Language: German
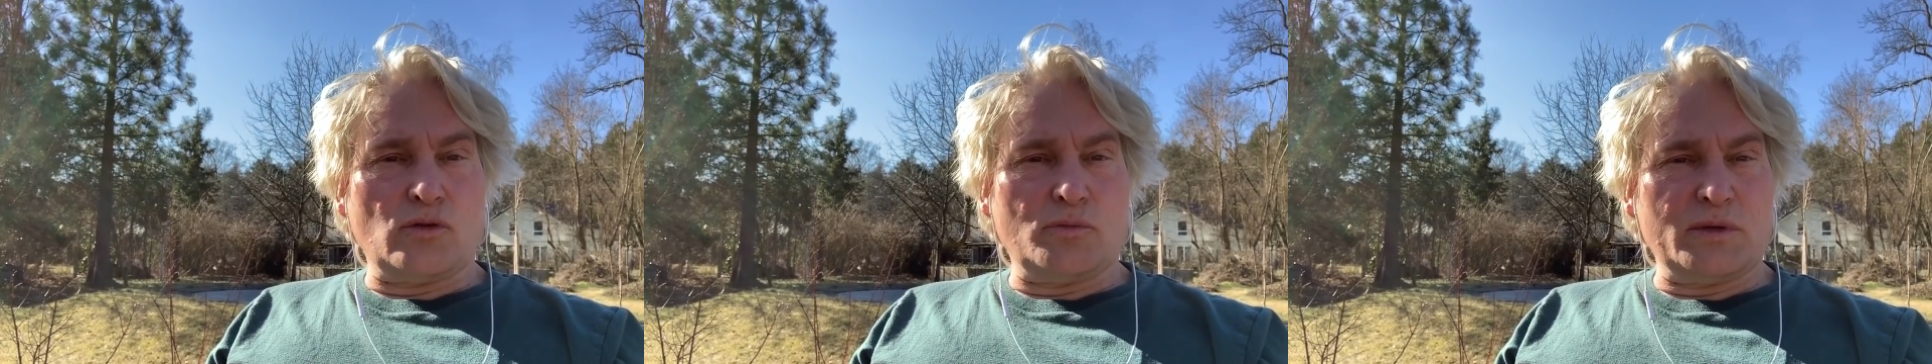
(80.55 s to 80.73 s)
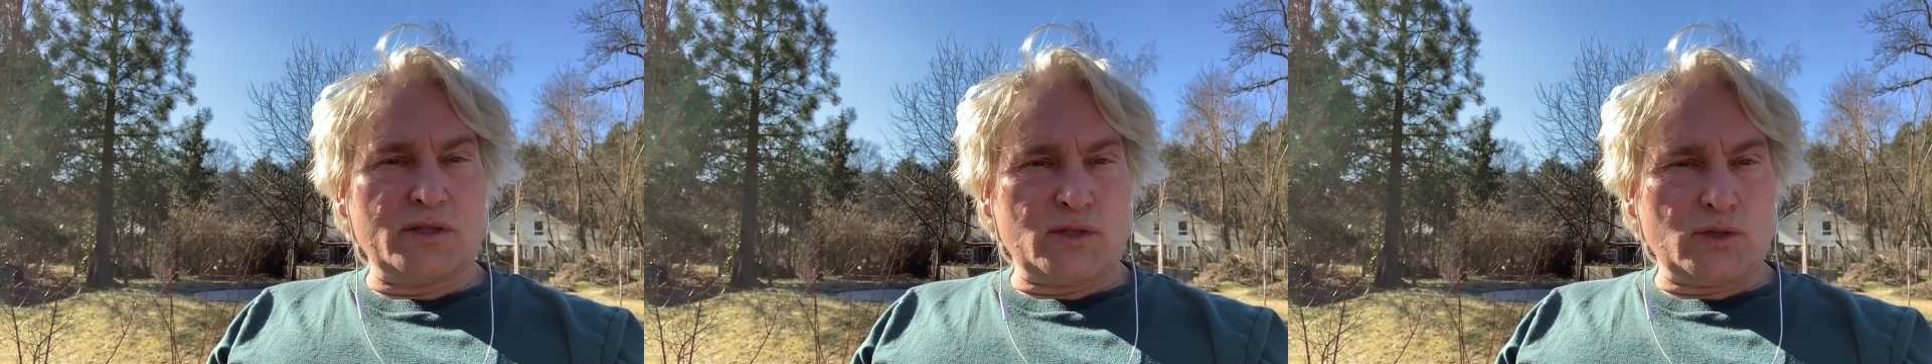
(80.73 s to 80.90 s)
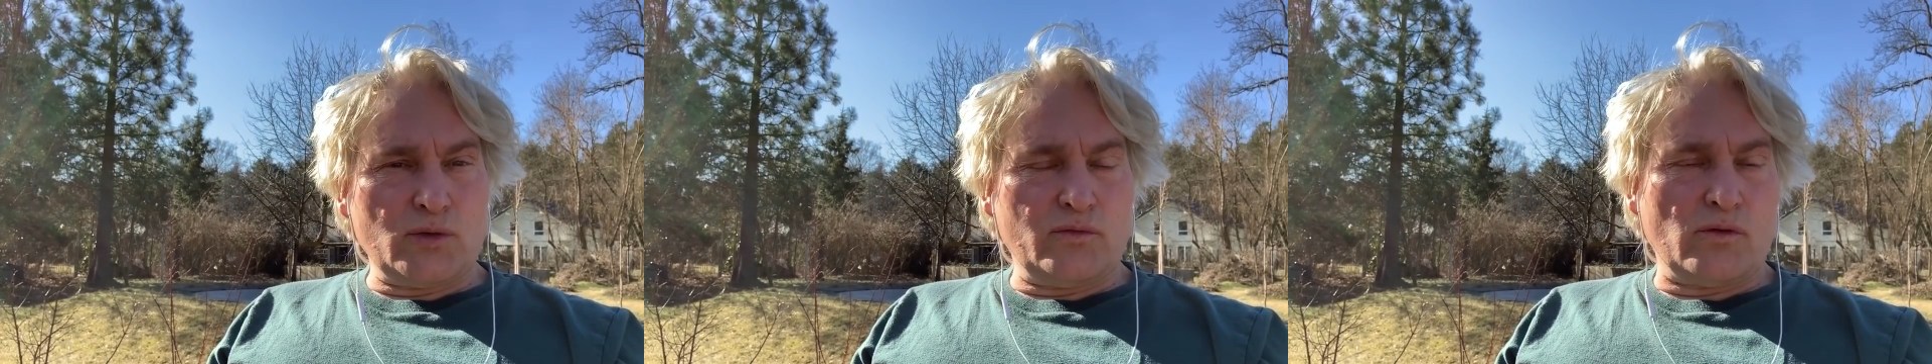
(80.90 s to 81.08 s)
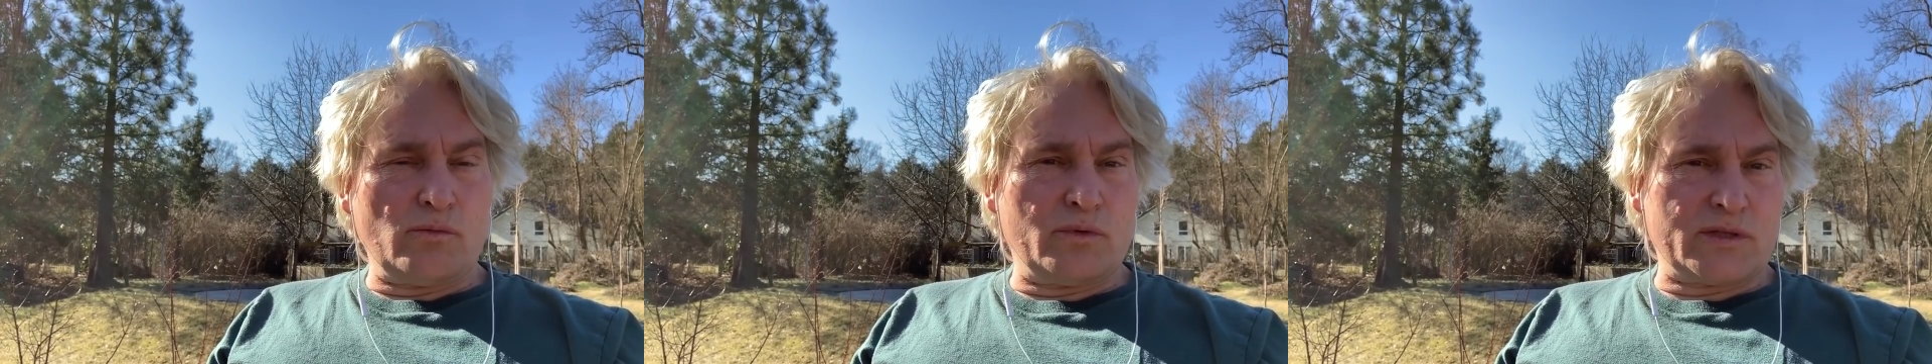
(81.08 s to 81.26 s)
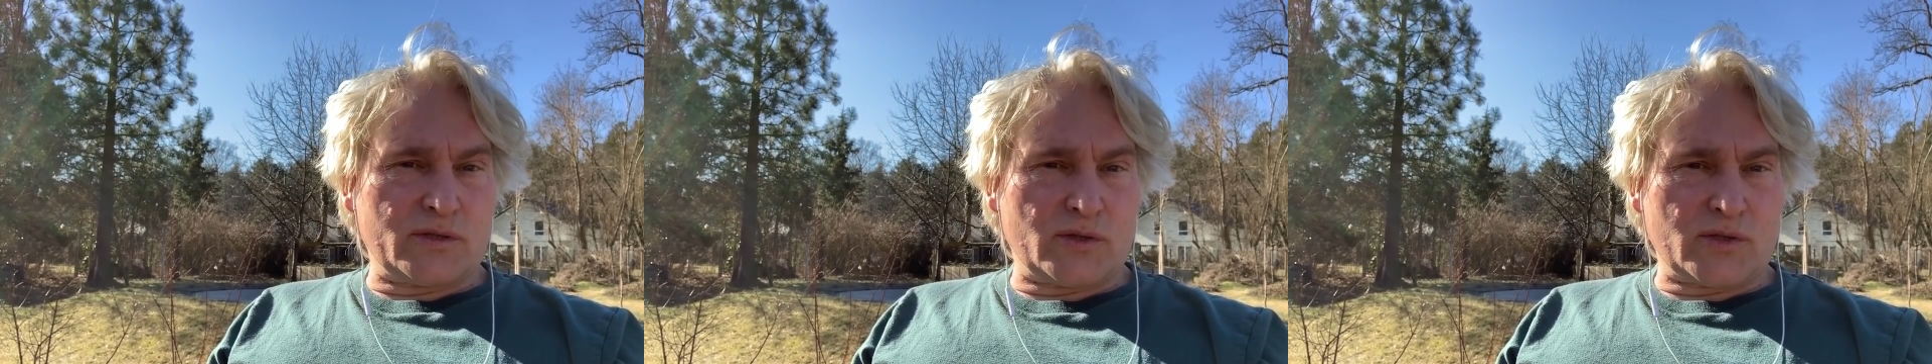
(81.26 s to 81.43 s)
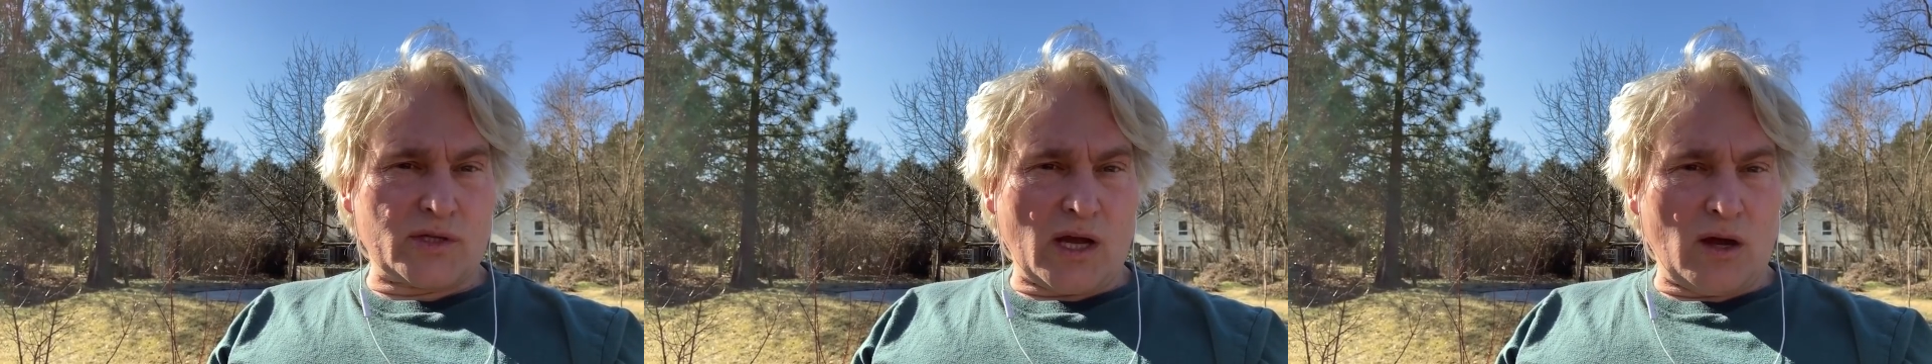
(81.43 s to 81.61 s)
wo bist du, wo
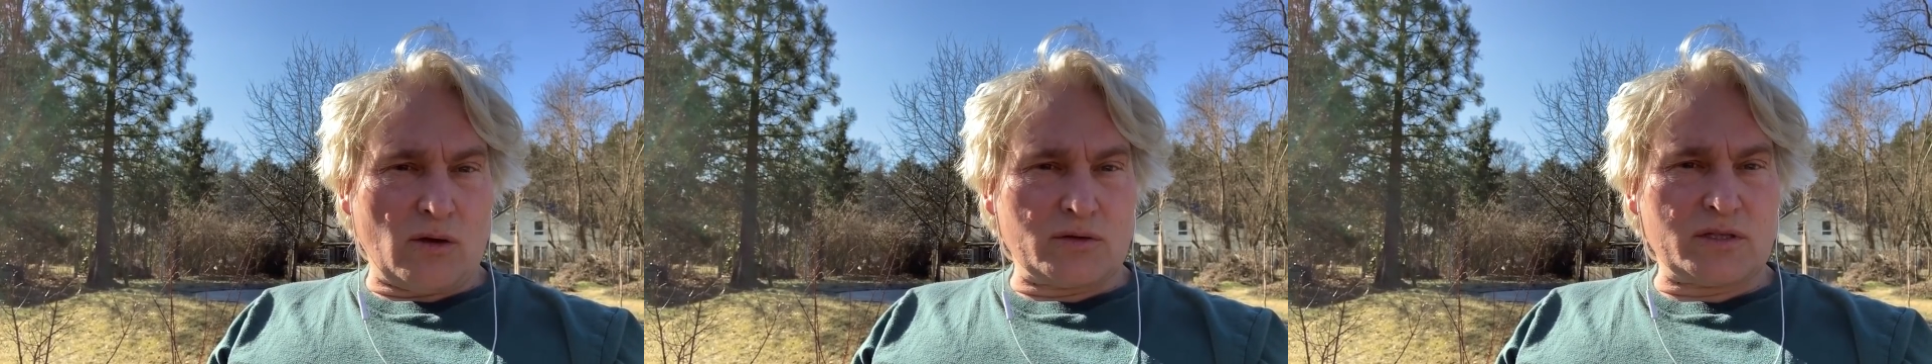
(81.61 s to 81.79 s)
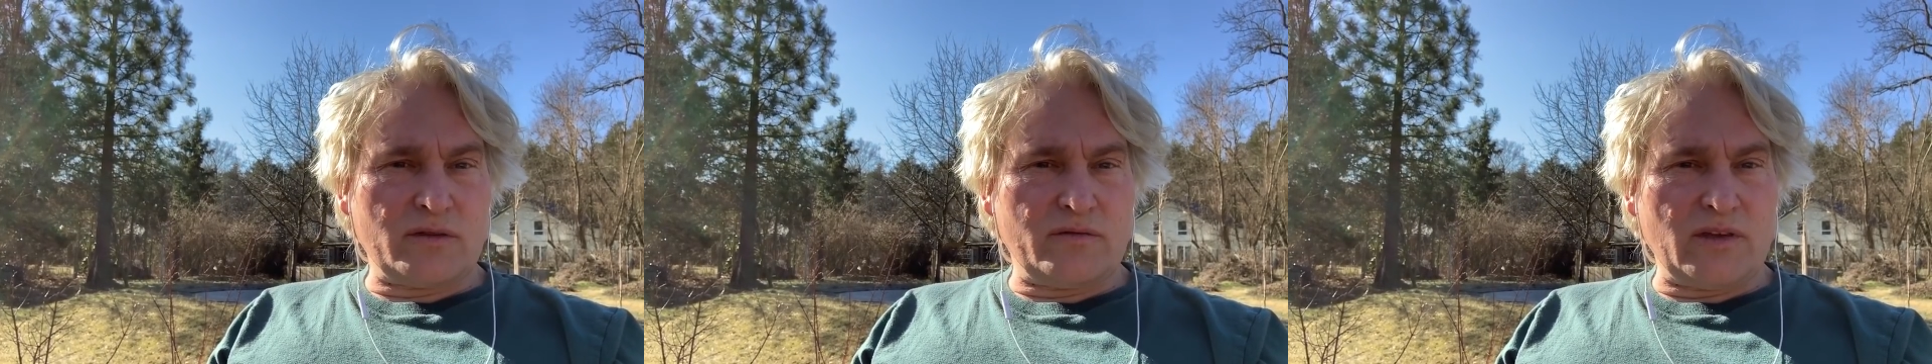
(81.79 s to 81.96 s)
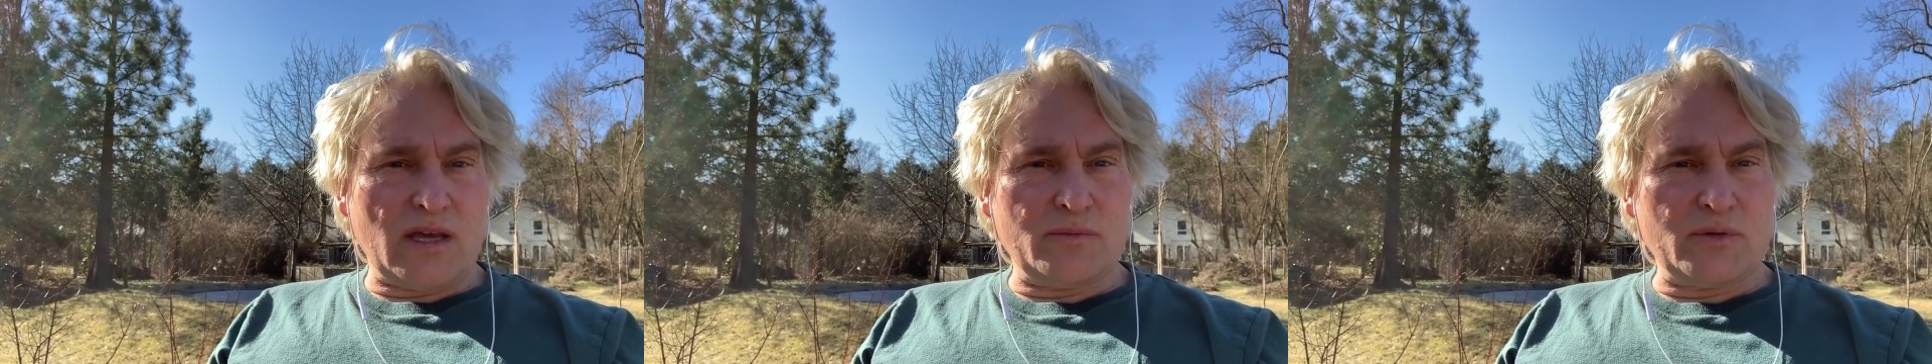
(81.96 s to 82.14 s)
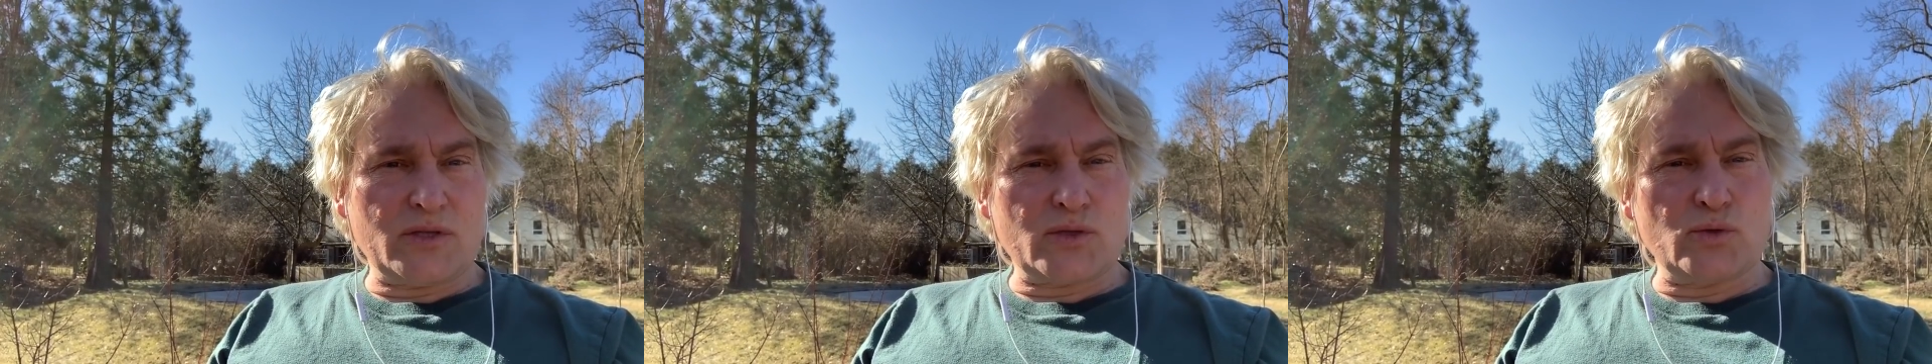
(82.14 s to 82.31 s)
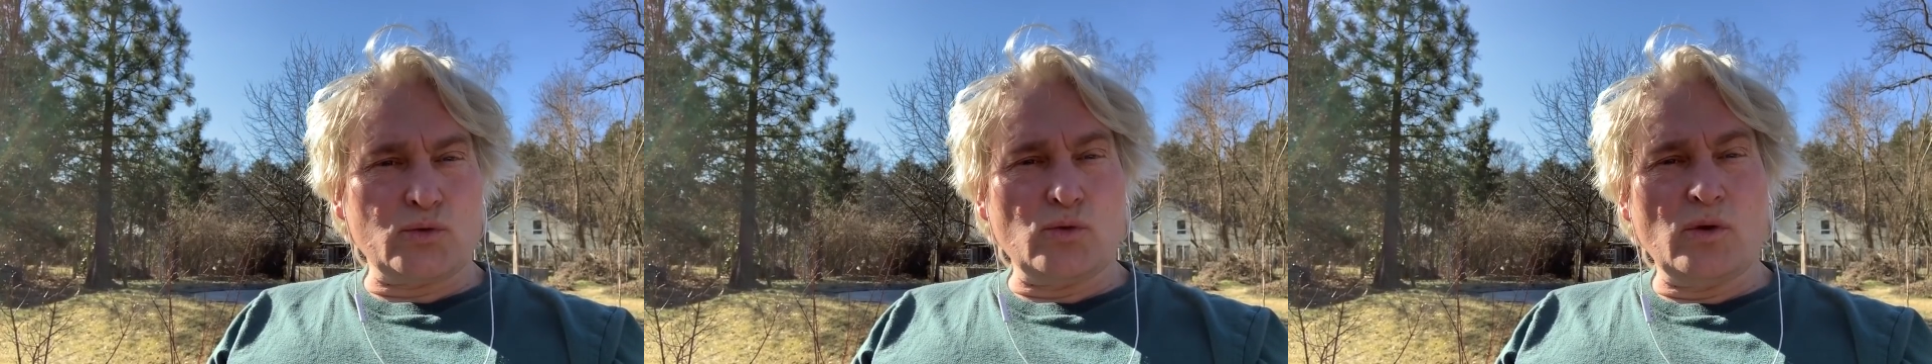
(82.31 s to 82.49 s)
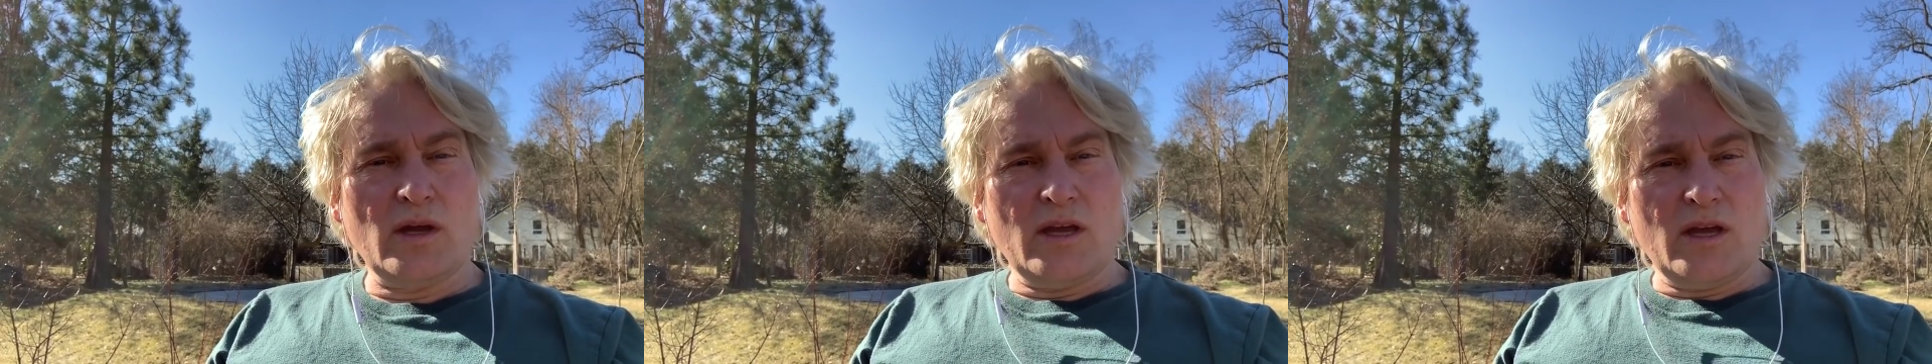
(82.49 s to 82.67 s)
bist du zu Hause, wer bist
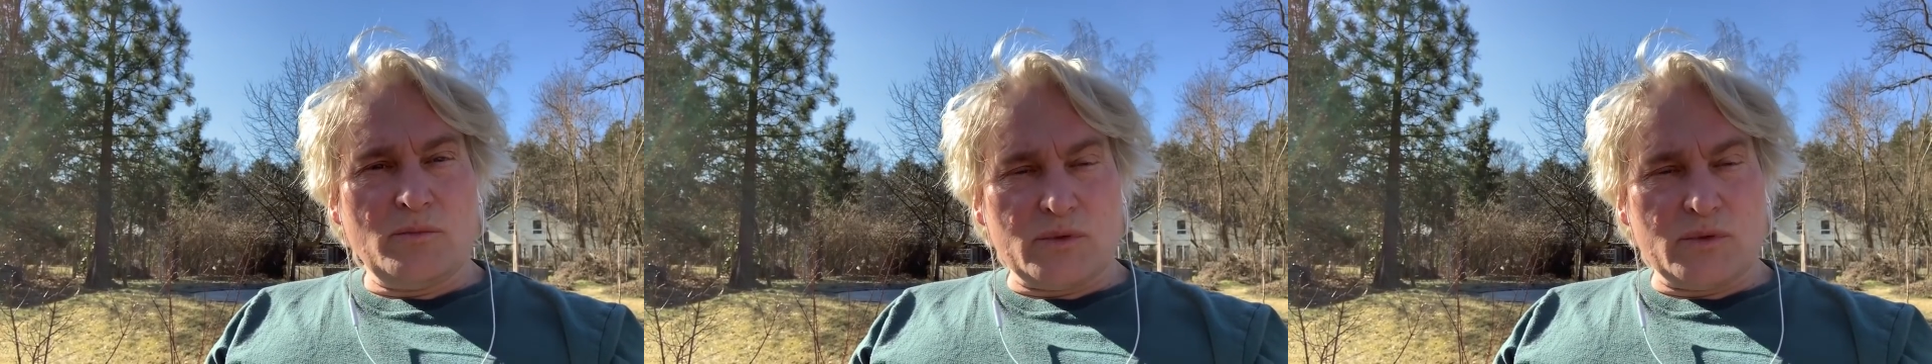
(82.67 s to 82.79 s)
du,